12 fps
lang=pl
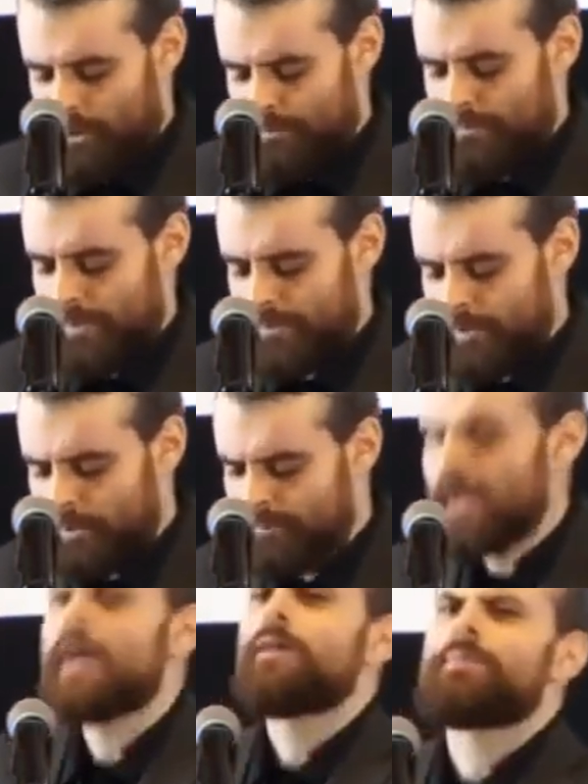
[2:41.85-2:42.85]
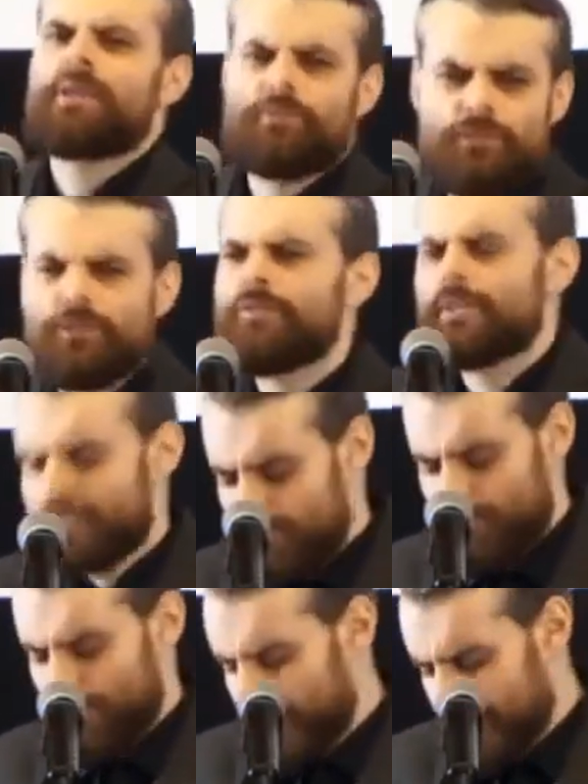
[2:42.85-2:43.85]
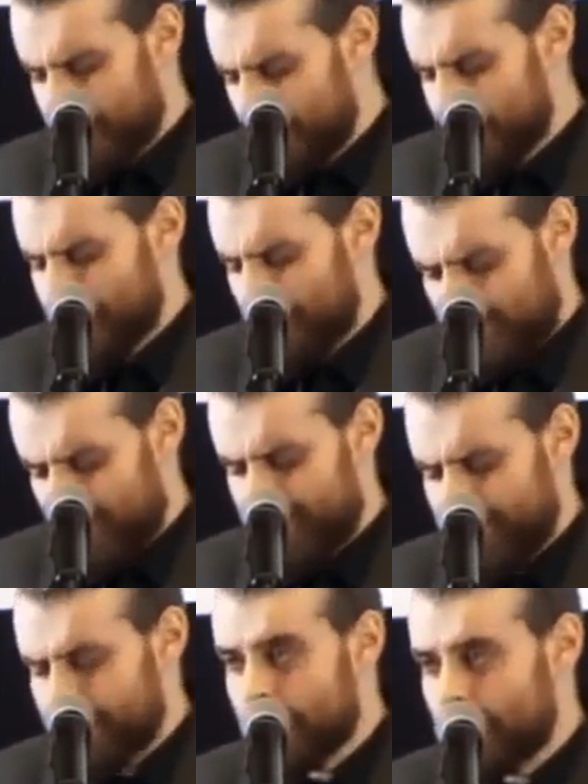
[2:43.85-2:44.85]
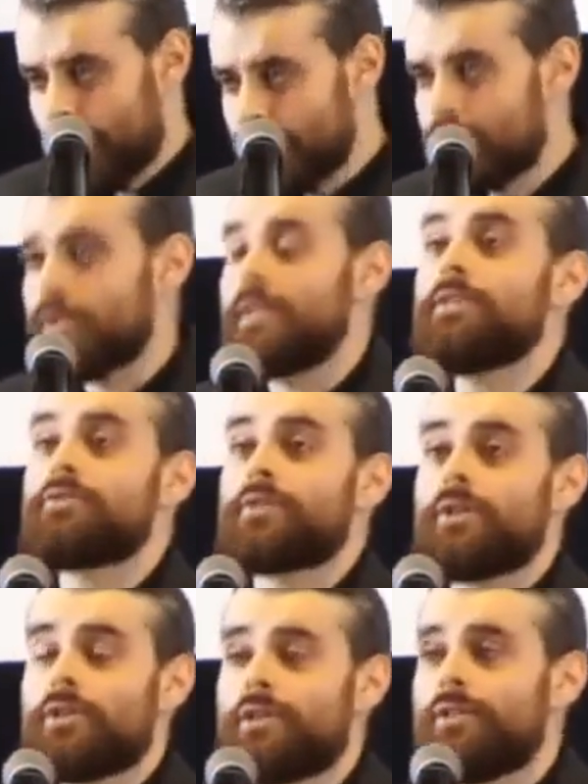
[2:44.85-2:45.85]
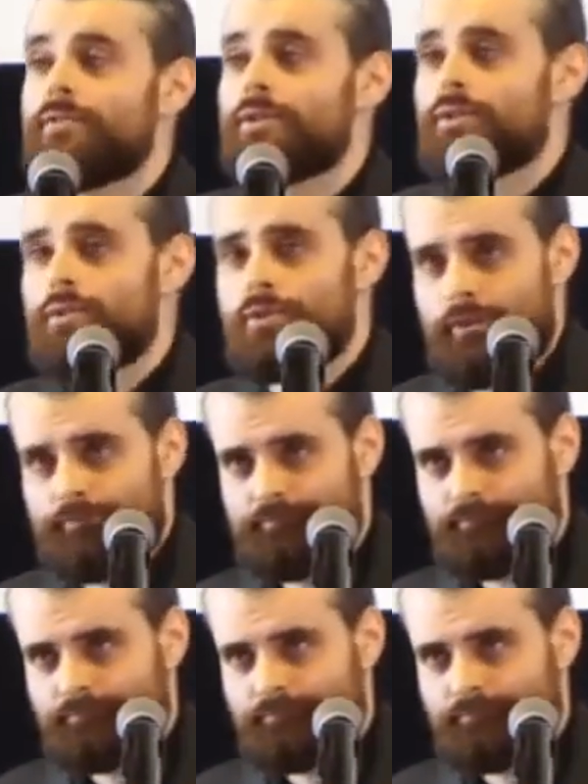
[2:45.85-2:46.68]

obywatelom prawdziwie demokratyczne prawa i wolności i szczęśliwe życie.